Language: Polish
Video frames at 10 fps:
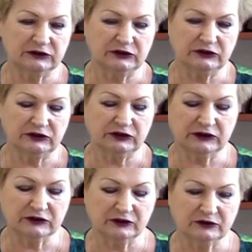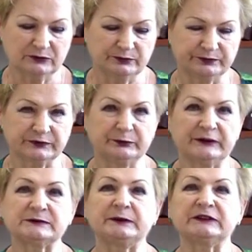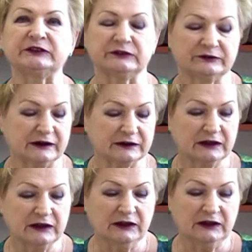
i jego mm, perspektywach.